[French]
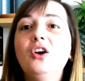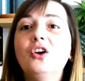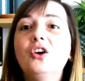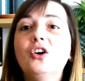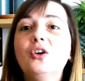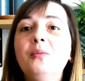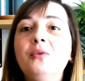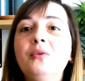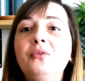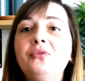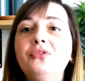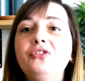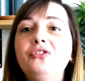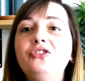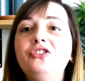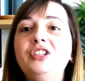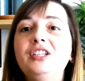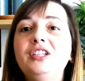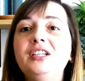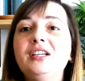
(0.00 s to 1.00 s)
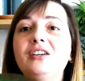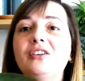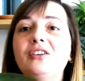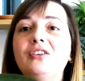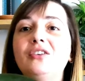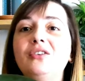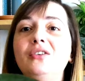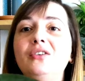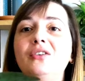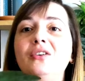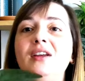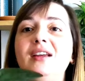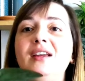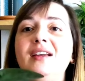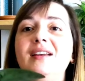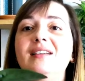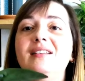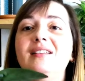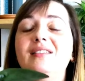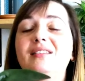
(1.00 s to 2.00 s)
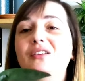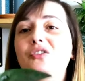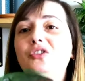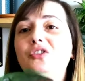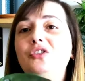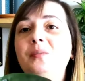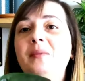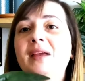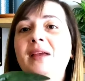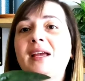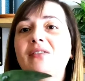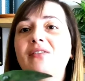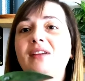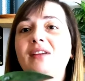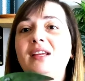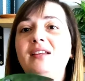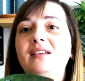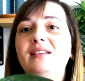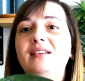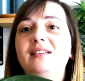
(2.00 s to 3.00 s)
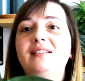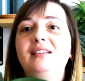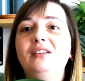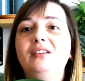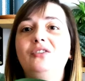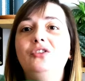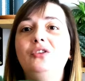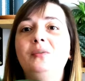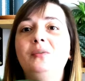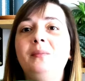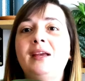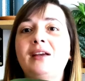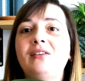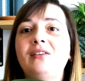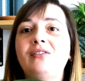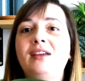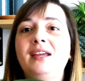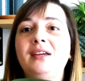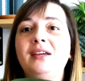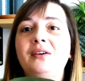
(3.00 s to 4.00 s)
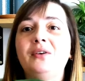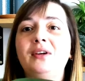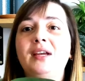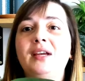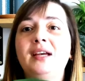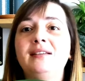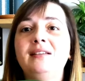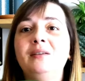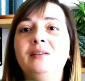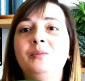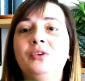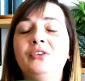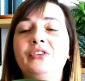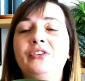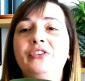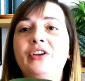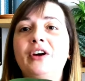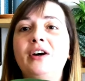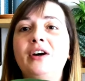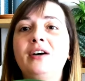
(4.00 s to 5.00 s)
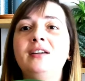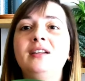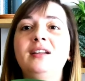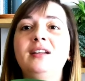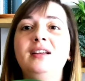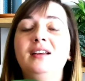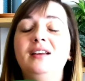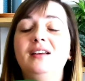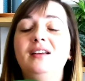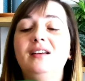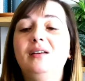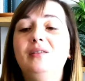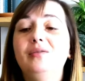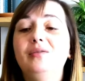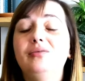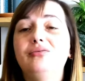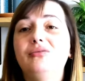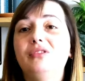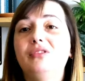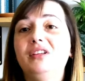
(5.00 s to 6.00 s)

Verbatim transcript: Comment vous dire que c'est une merveille C'est une merveille, regardez-moi ça. Euh,